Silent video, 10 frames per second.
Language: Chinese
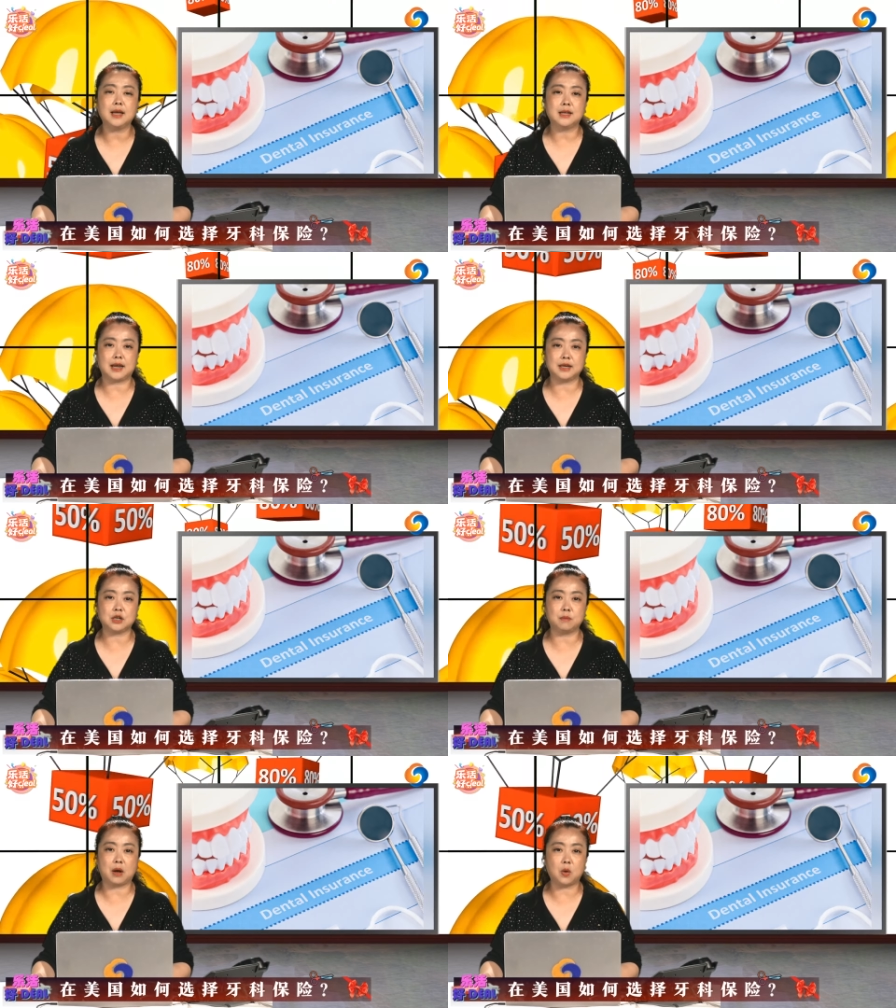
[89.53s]
来
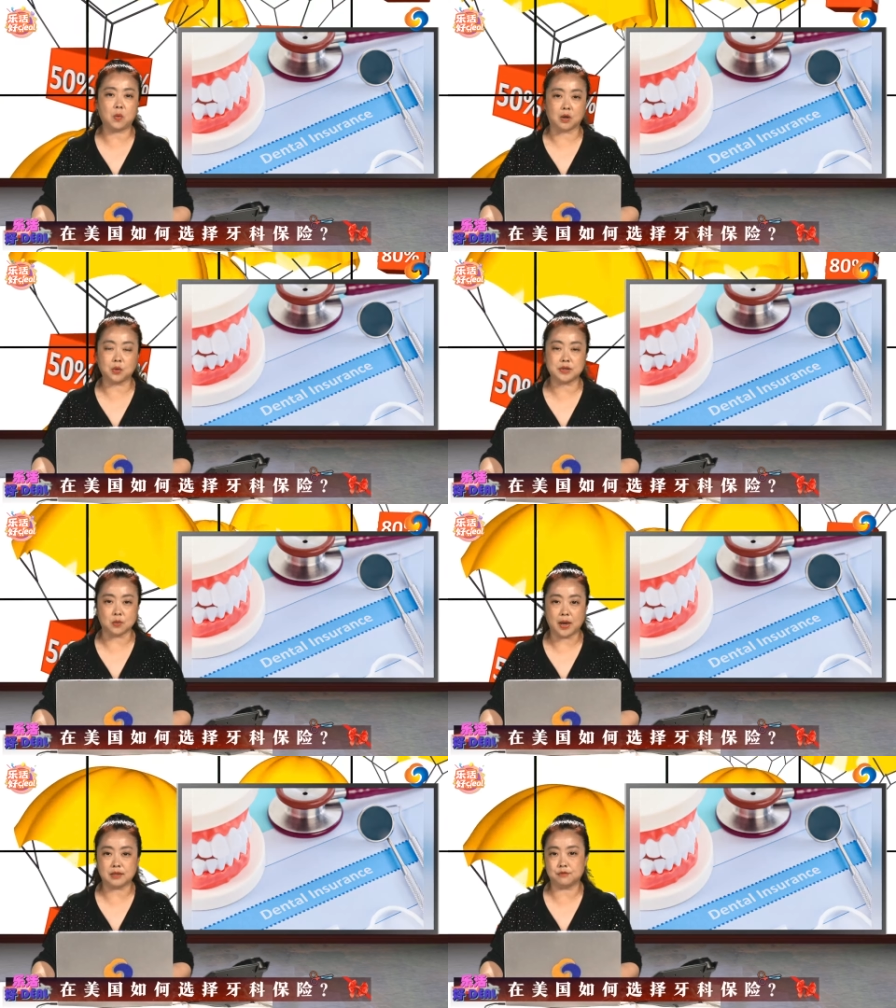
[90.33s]
承保网络以
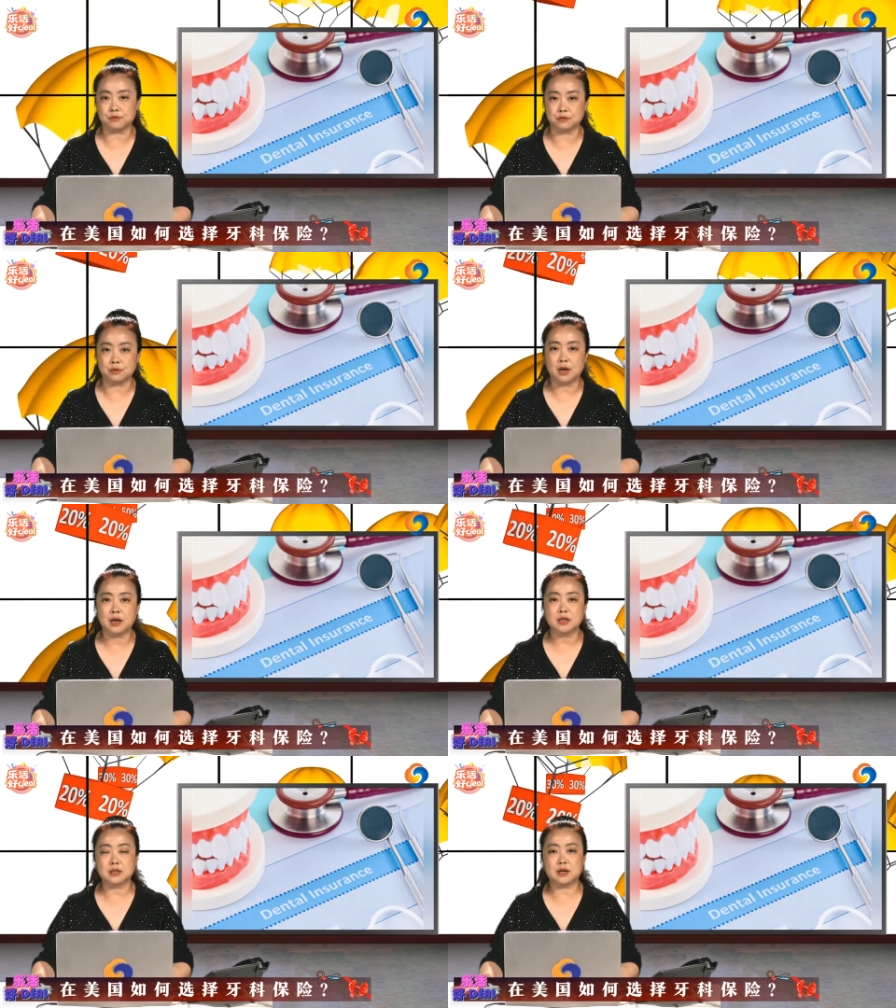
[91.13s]
外的服务。
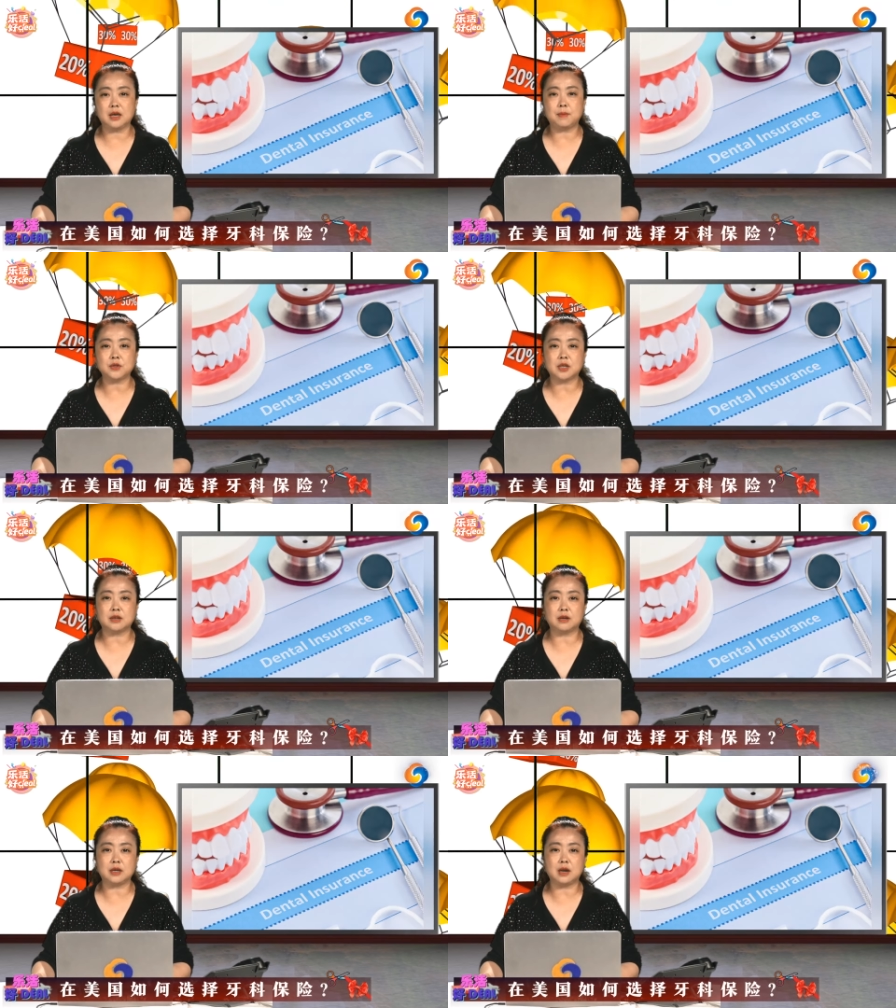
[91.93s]
此类保险
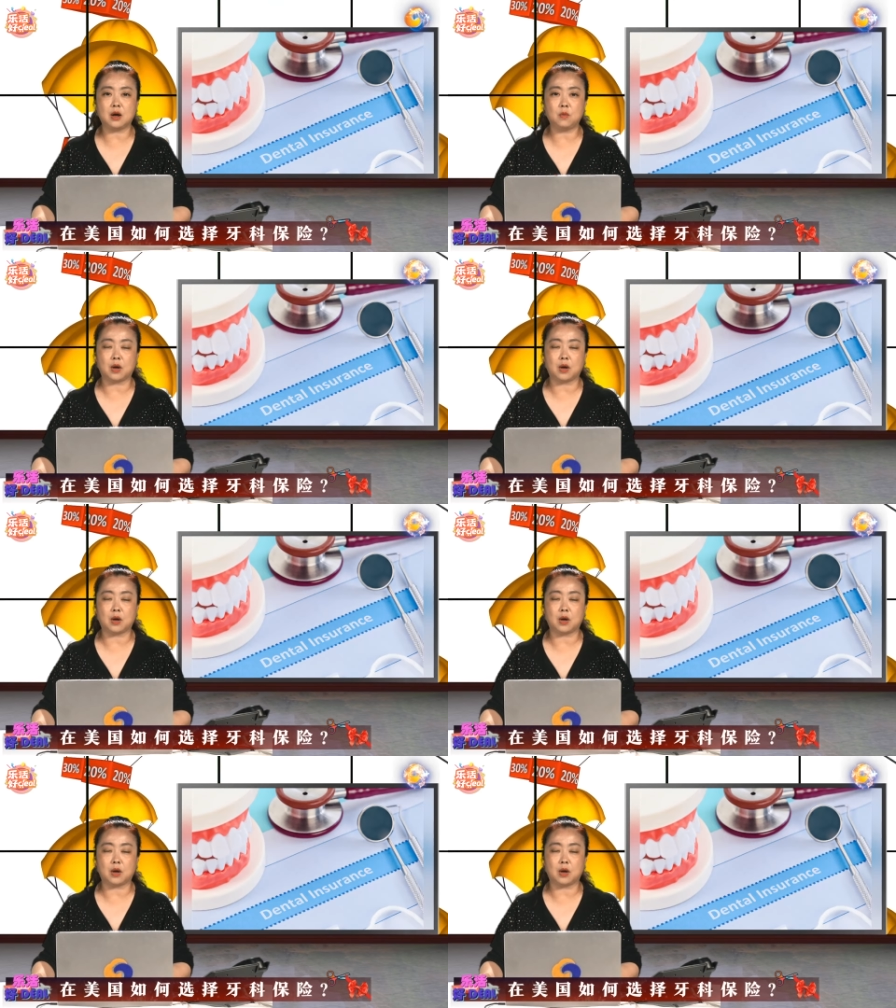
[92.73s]
的医疗网